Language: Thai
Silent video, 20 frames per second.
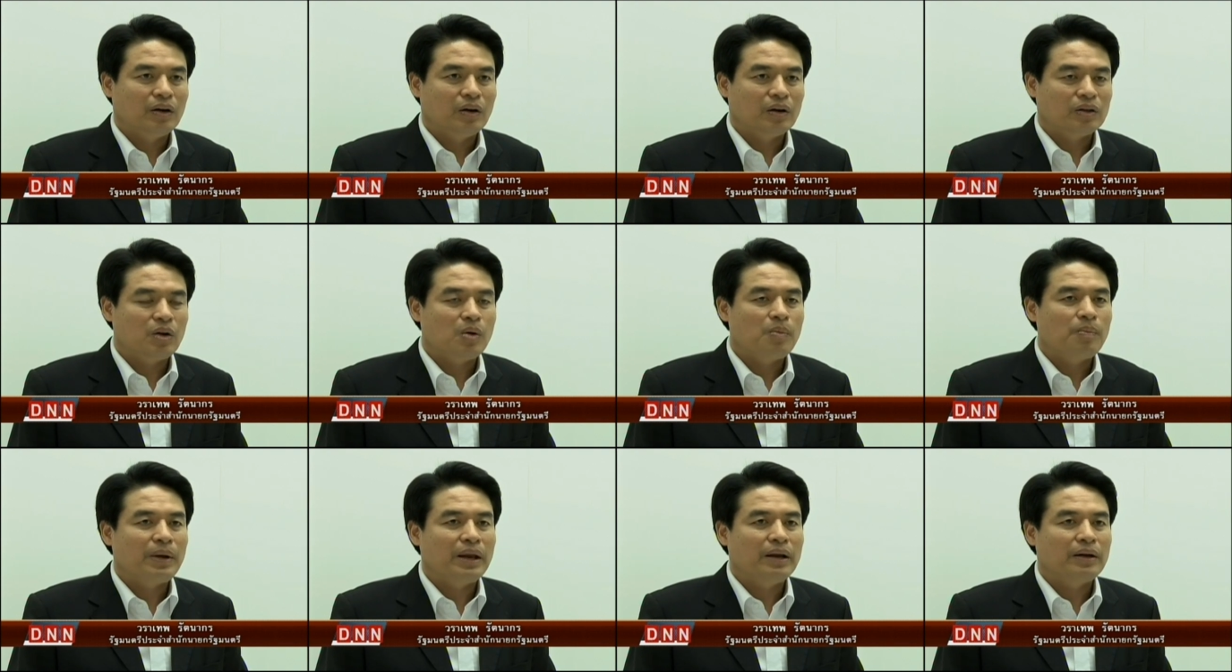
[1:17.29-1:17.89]
ก็
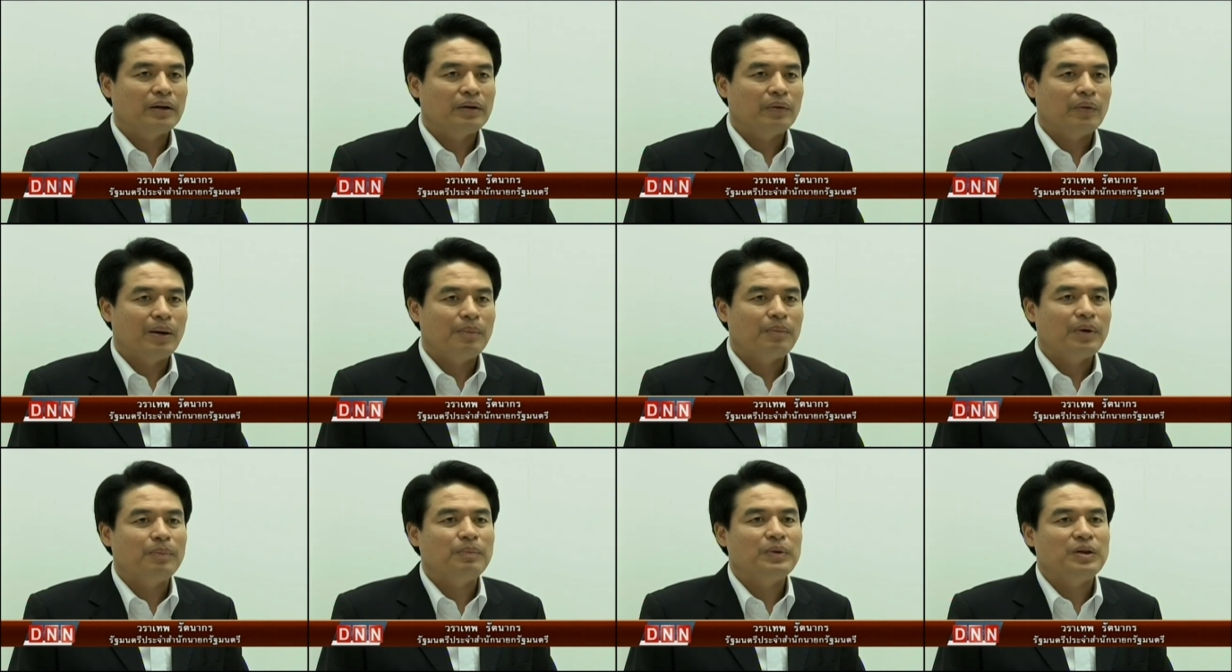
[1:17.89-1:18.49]
ต้องเป็นค
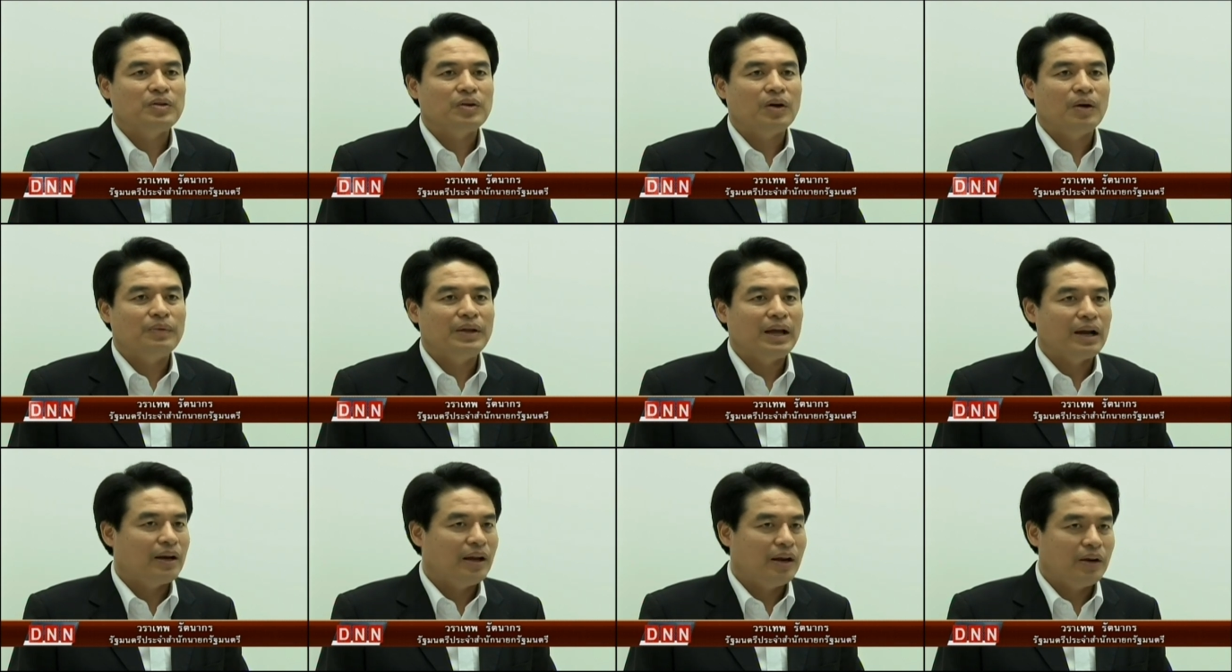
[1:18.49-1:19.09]
วามรับผิดชอบ
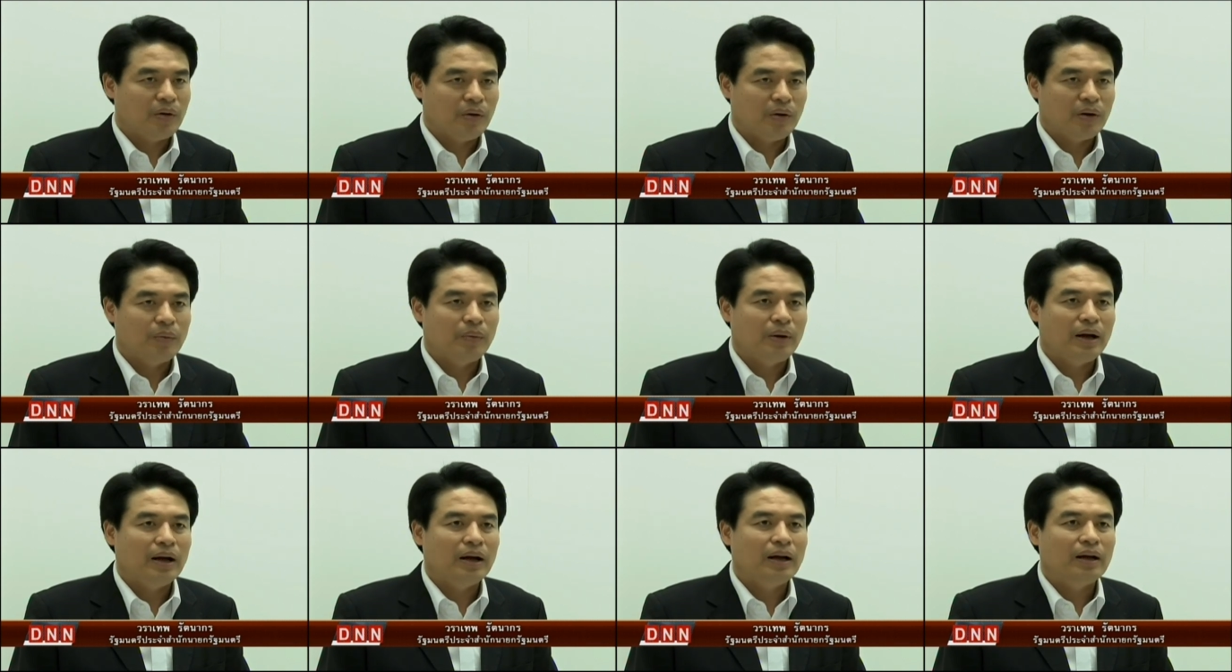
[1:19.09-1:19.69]
อย่างแน่นอน
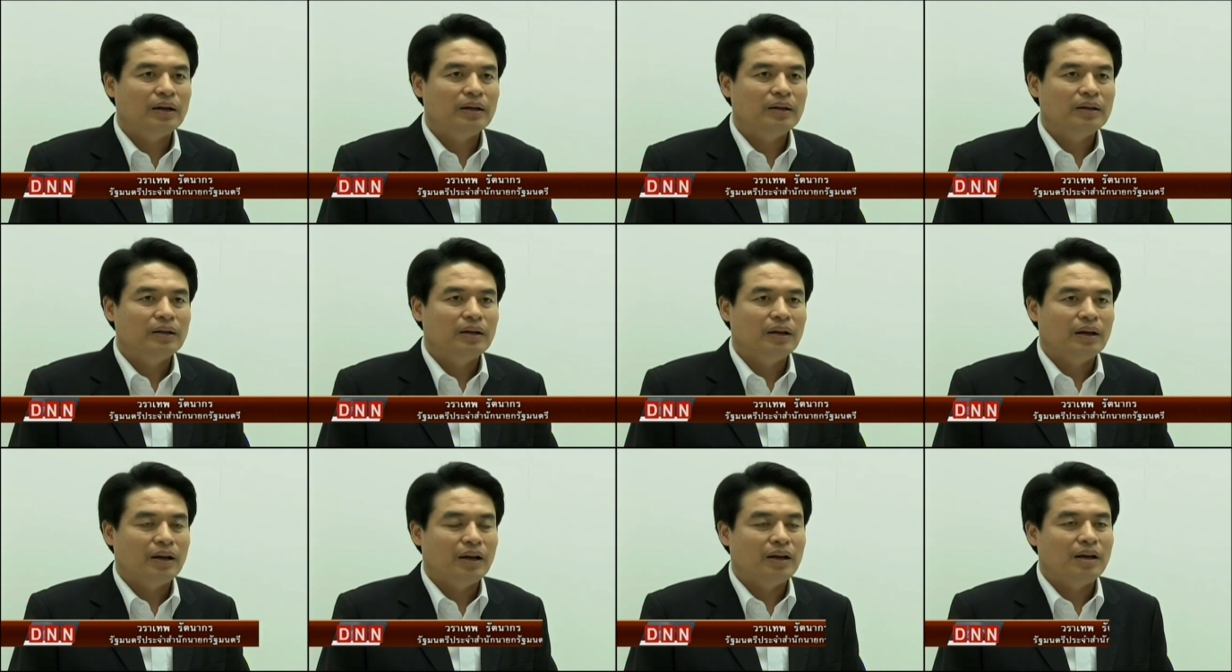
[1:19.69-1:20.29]
ว่า
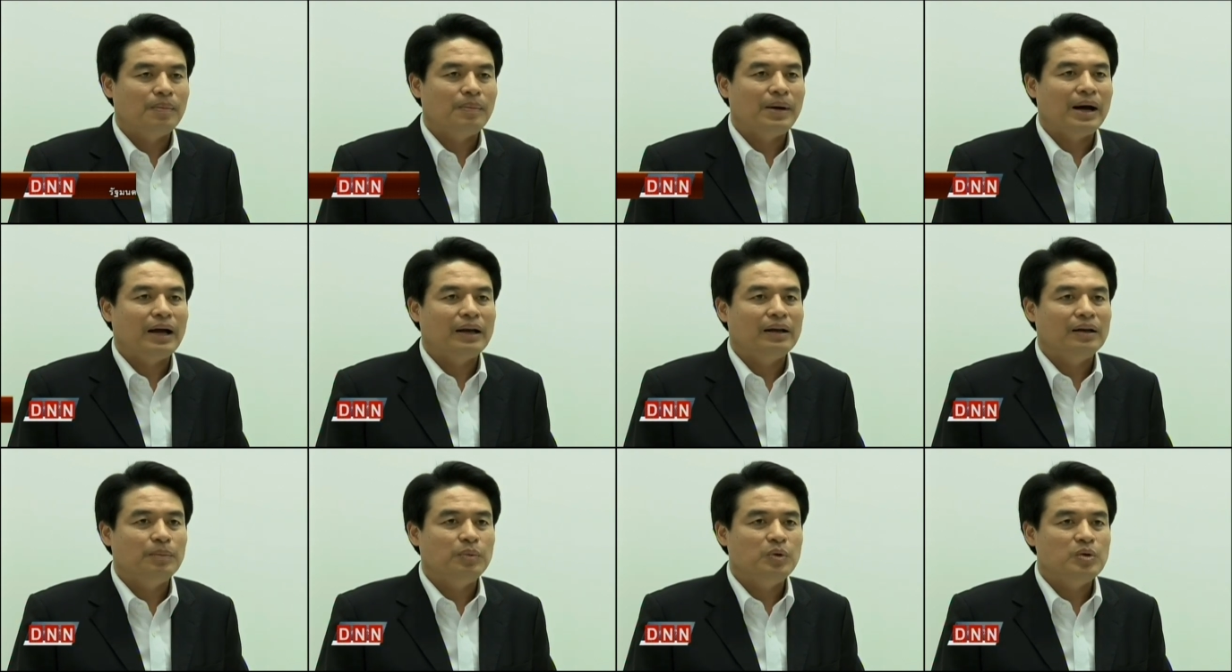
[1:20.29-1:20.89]
รัฐบา
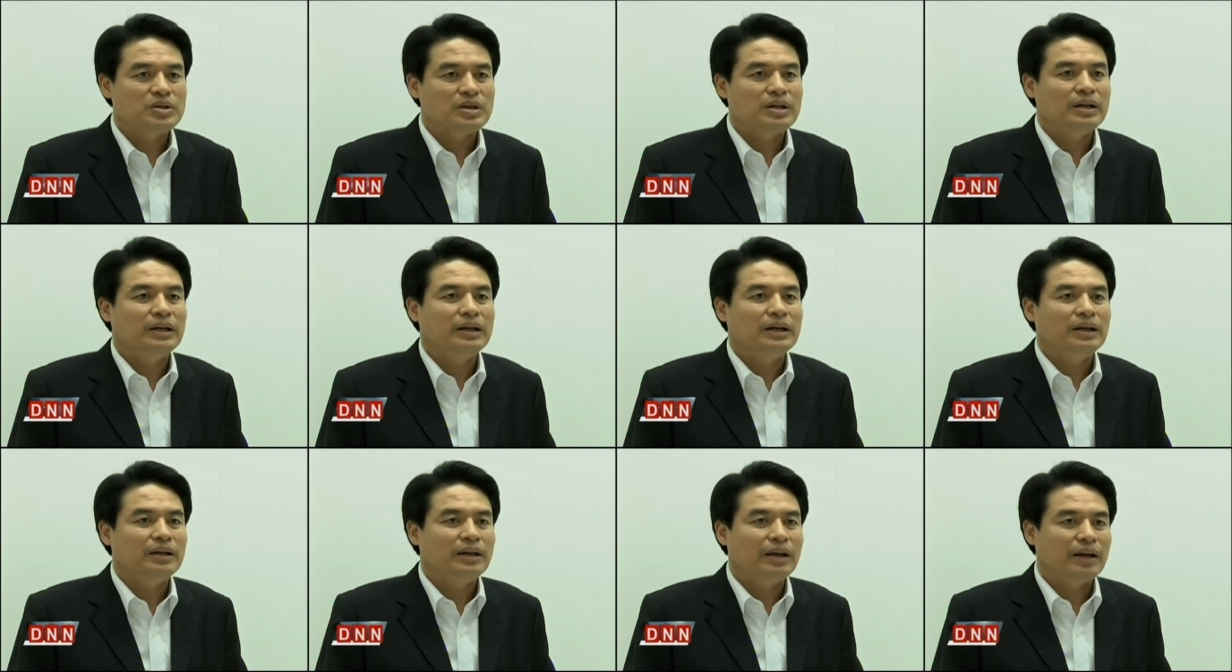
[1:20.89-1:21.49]
ลหรือผู้เสน
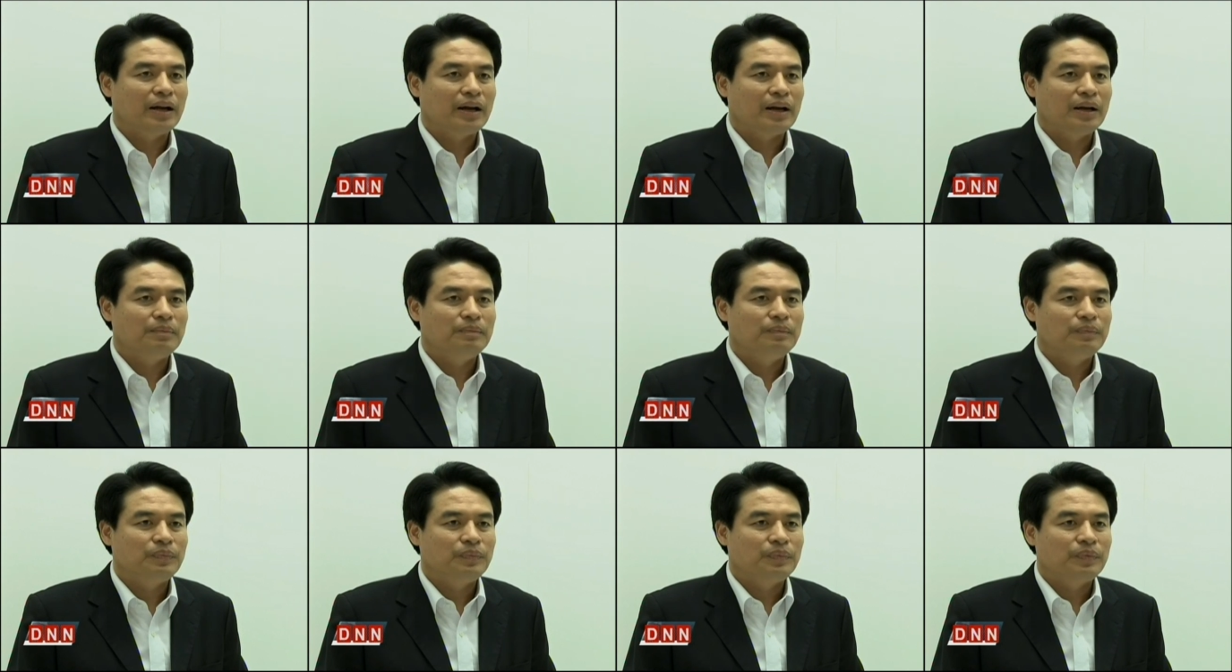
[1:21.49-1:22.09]
อเนี่ยนะครั
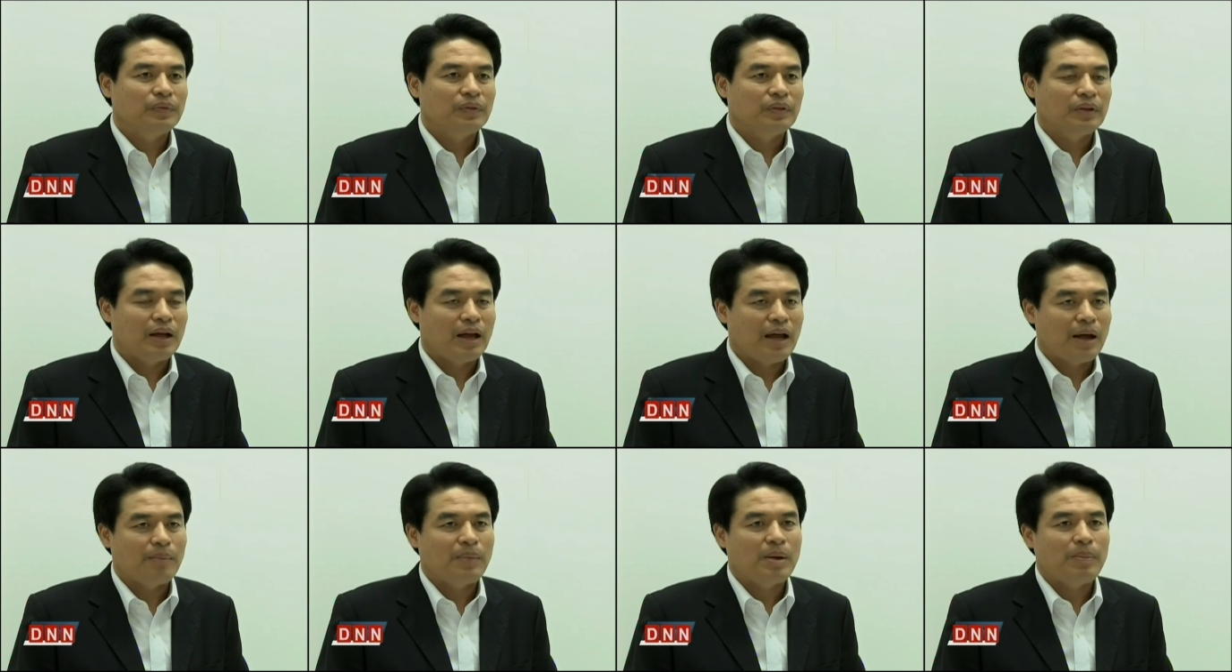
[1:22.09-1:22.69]
บ
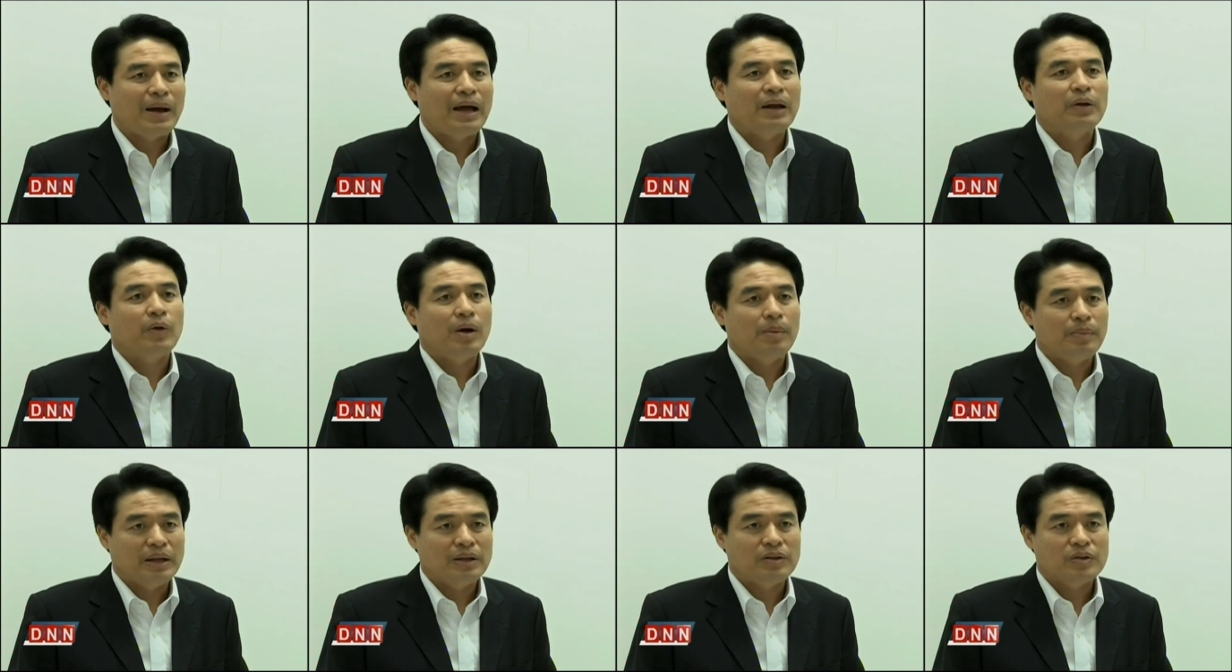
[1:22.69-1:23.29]
ถ้าหากไม่ผ่าน
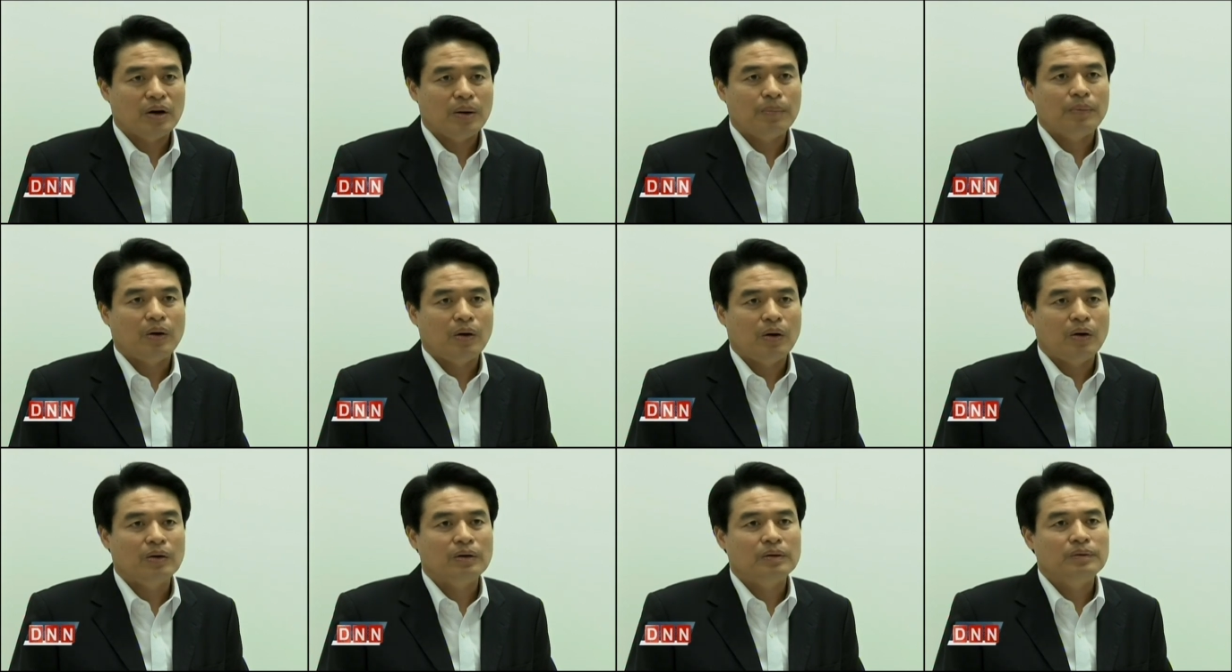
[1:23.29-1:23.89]
ความเห็นชอบ
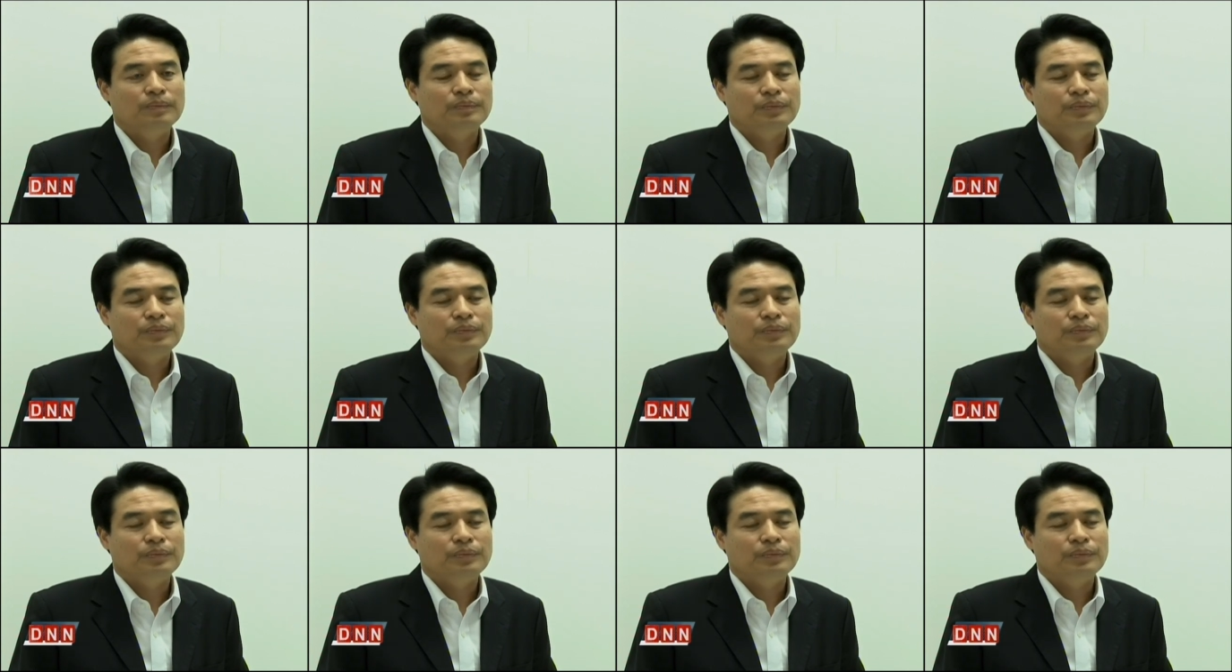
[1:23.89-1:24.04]
ของ